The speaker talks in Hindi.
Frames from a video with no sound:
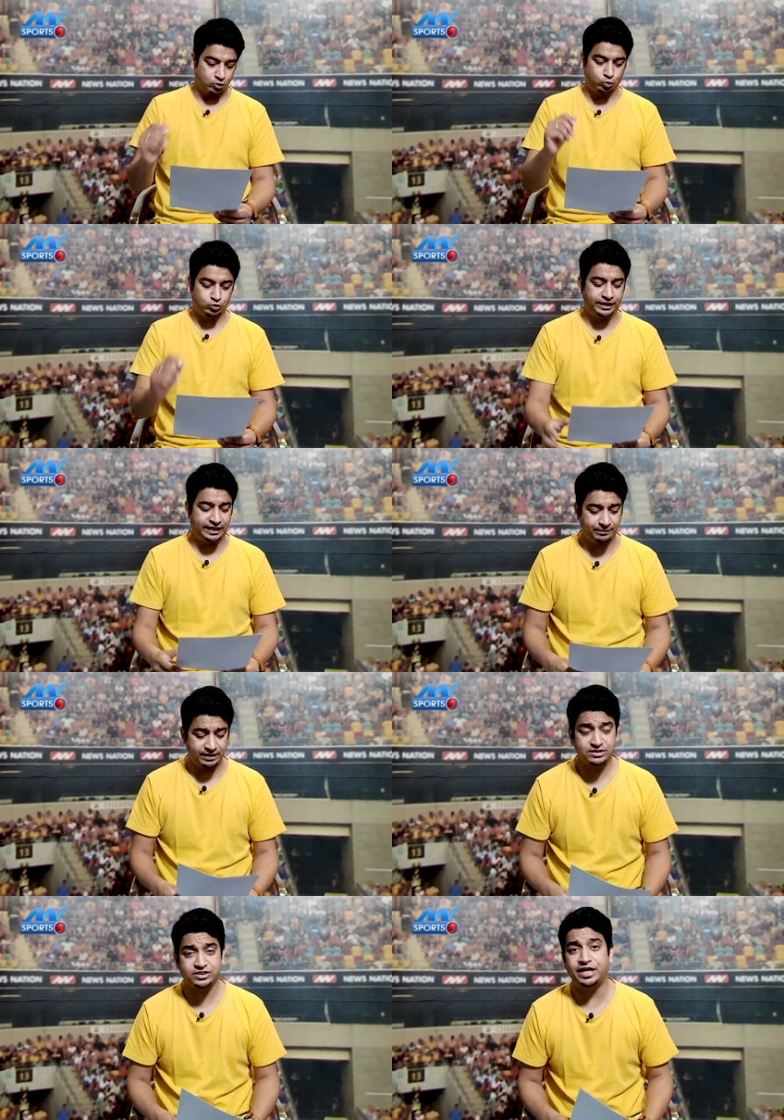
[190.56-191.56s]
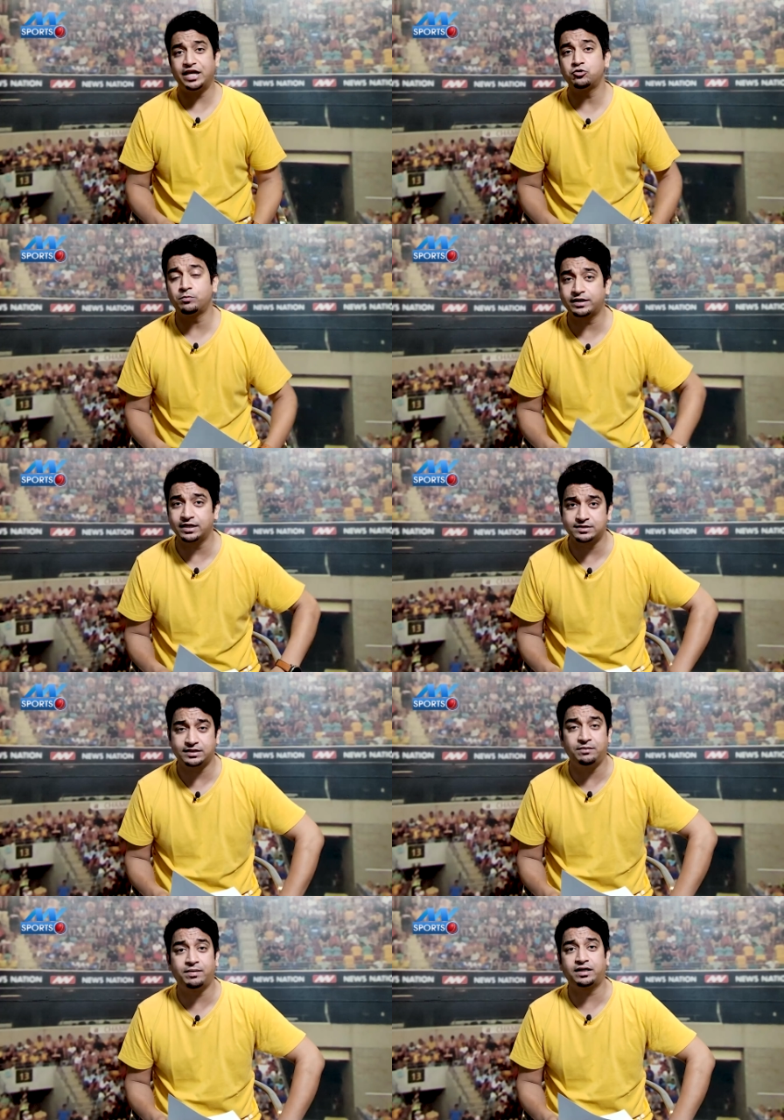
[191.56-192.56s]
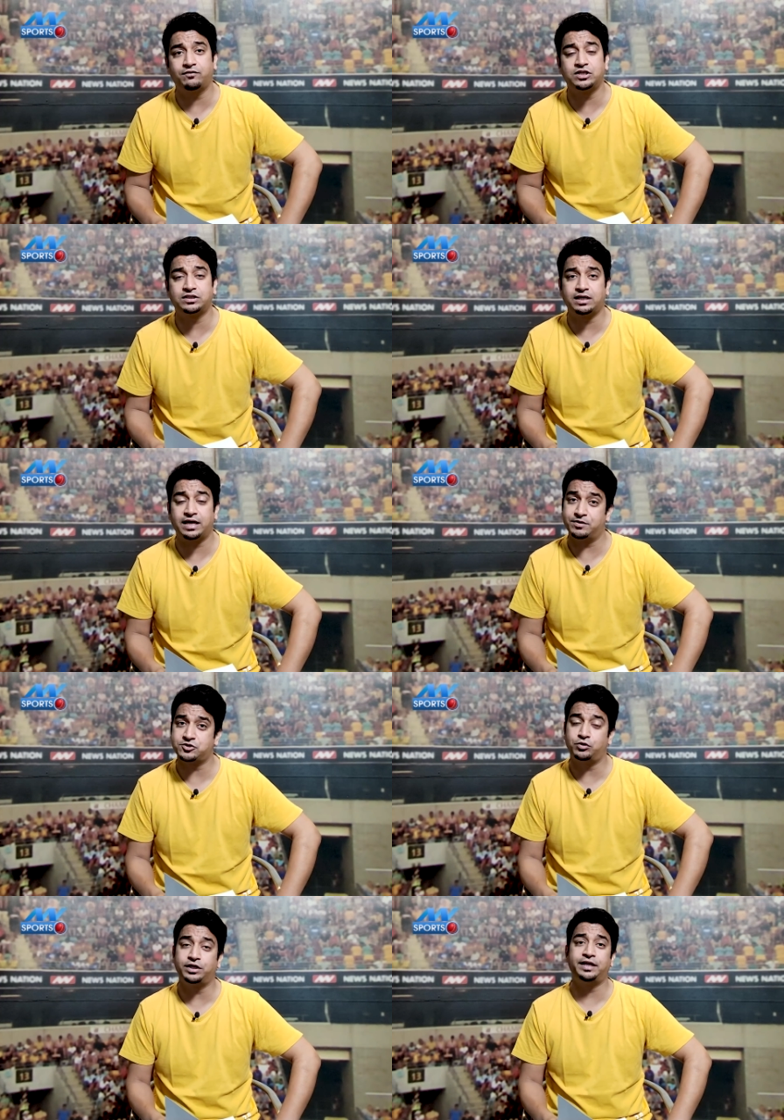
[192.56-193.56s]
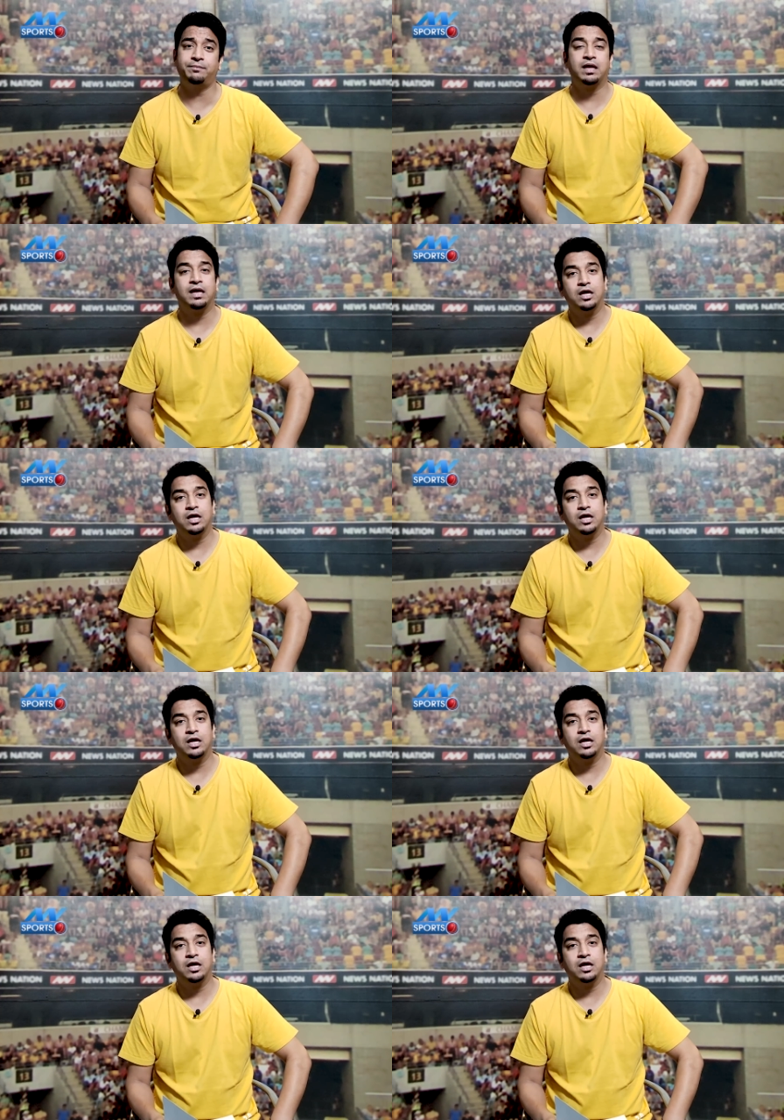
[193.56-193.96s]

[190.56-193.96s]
तो दूसरी टीम है चेन्नई सुपर किंग्स तीन बार की विजेता एम एस धोनी की टीम